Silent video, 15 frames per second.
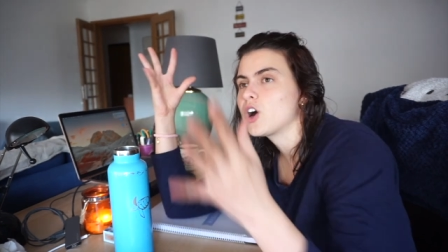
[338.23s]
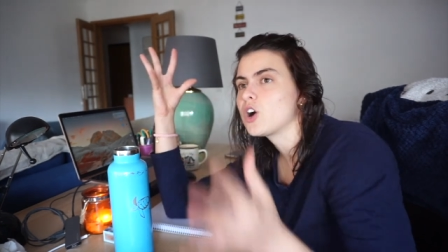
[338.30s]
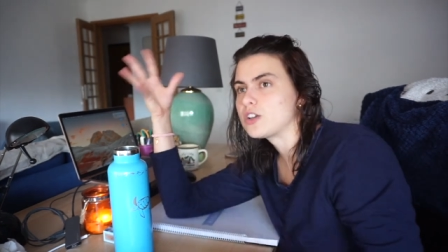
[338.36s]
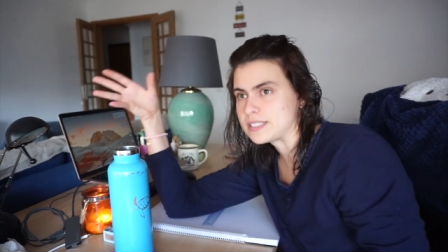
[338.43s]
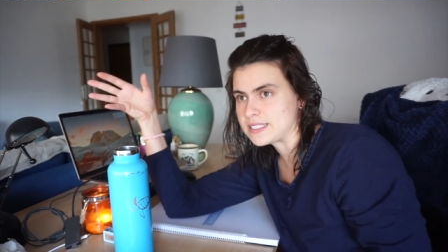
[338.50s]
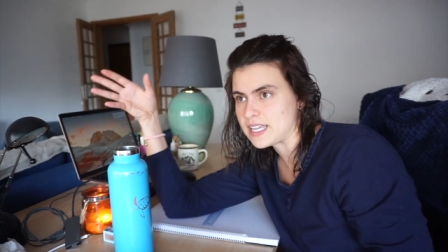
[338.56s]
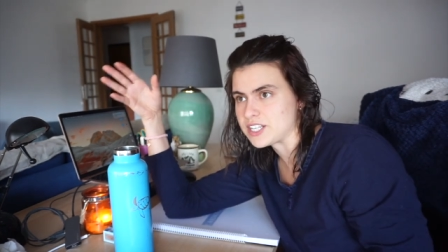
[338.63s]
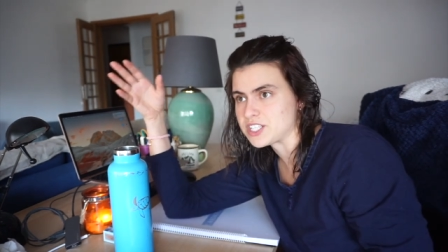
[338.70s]
Ou
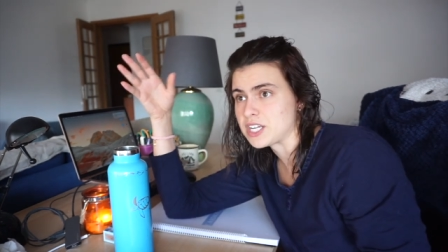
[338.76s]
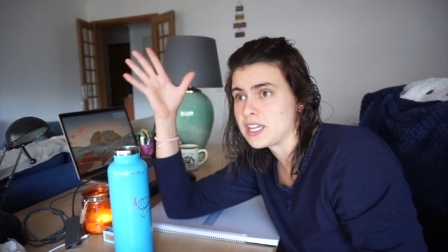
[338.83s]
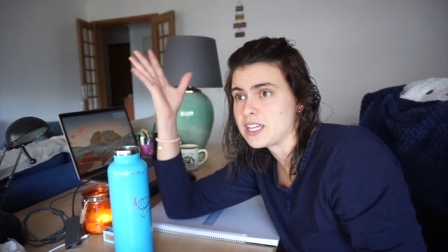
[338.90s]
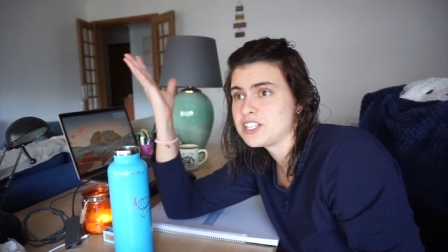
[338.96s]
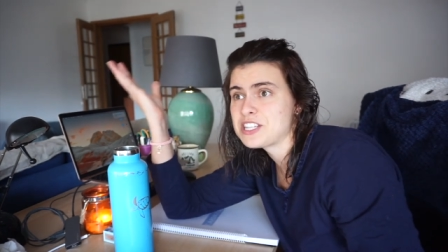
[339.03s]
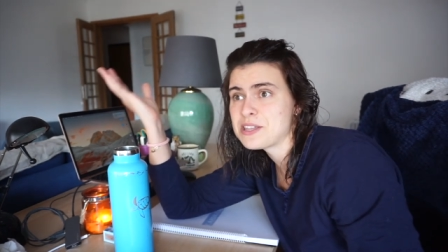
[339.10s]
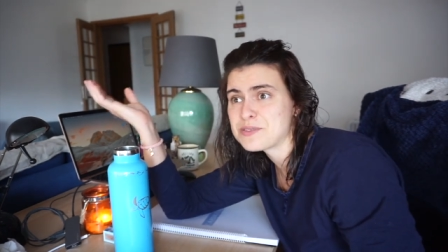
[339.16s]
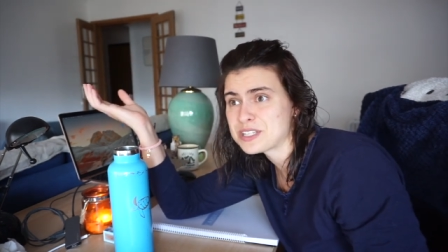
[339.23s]
seja,
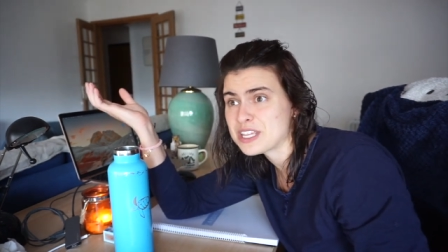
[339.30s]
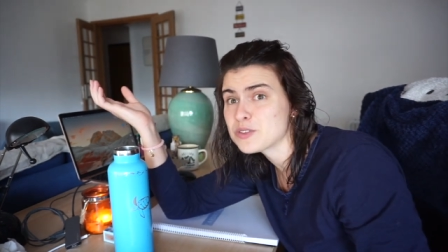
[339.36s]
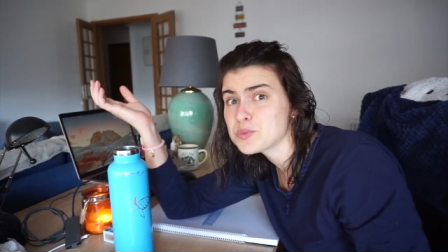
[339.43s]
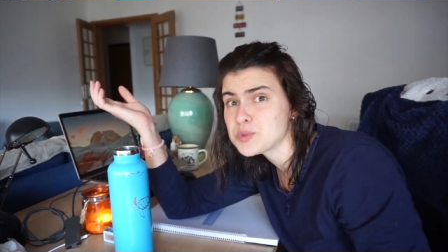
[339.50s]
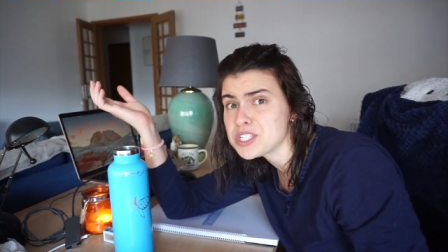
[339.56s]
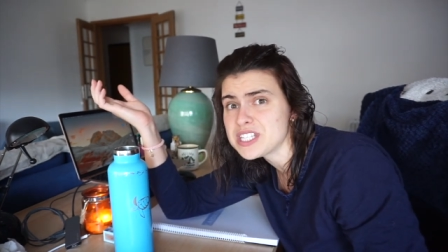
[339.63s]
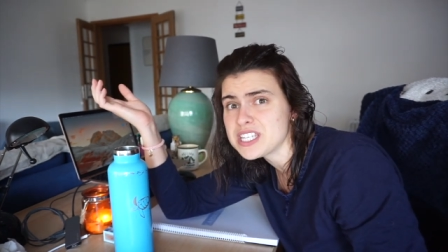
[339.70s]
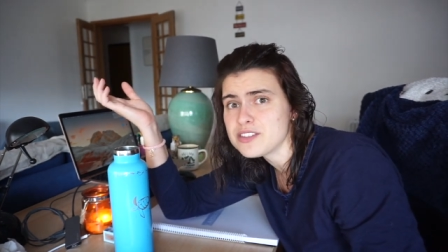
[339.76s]
isto é bastante
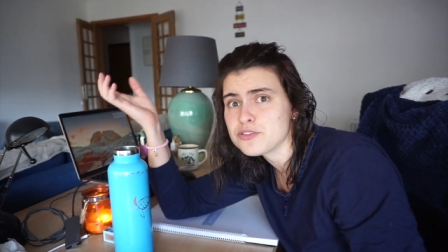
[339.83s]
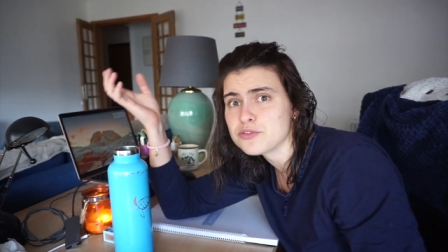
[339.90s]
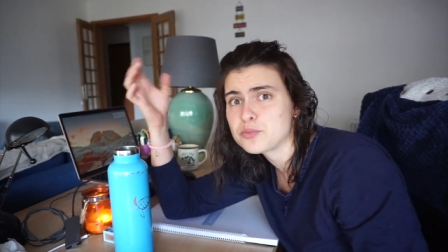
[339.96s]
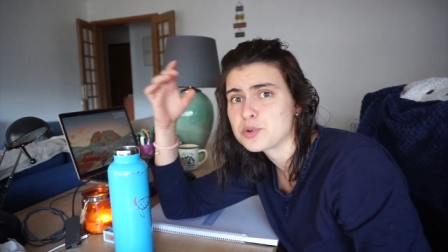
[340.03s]
positivo,